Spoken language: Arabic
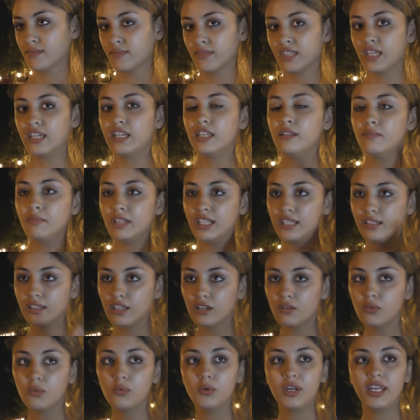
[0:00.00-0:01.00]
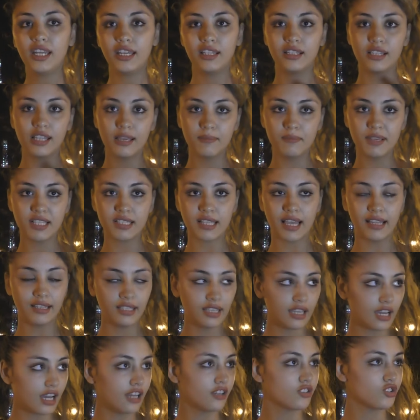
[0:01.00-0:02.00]
خير من اللي ناخذ واحد لابس
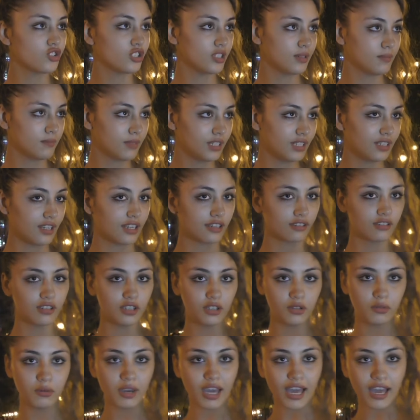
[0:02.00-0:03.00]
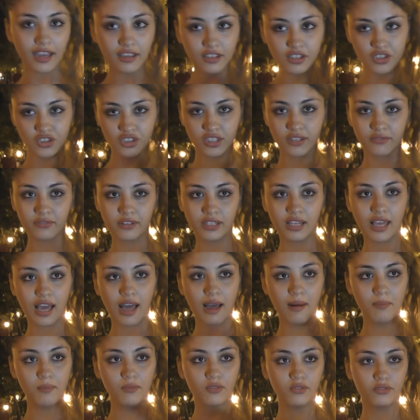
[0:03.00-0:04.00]
عليه ارشي ملياردير ويعايشني في
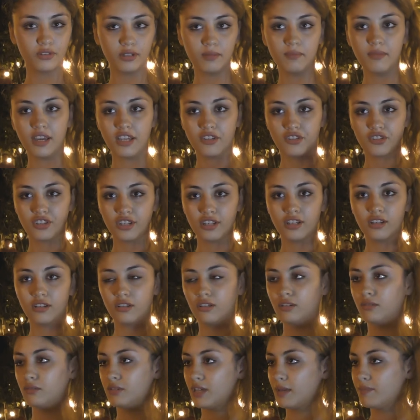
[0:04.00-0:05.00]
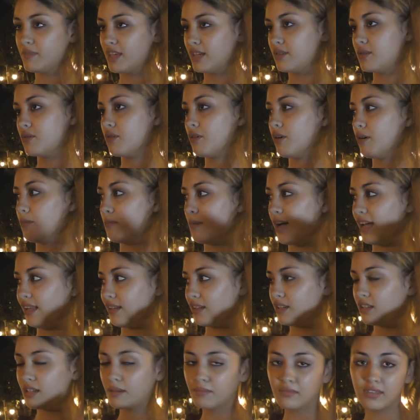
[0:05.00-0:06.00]
الهم وفي المشاكل ويبدا يسحب
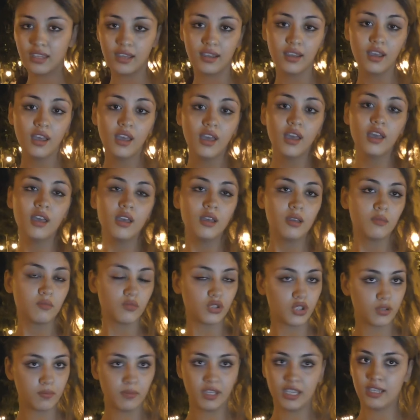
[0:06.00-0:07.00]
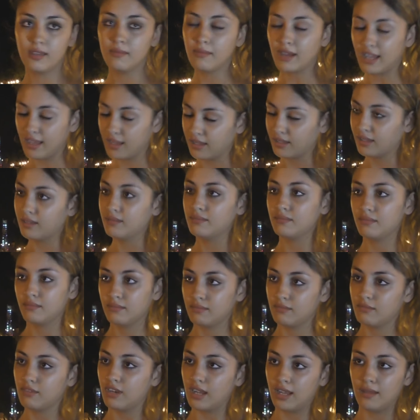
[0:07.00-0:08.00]
علي يبدا مش باهي معايا
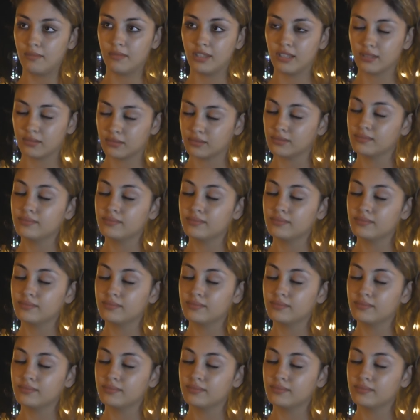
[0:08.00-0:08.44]
معاملته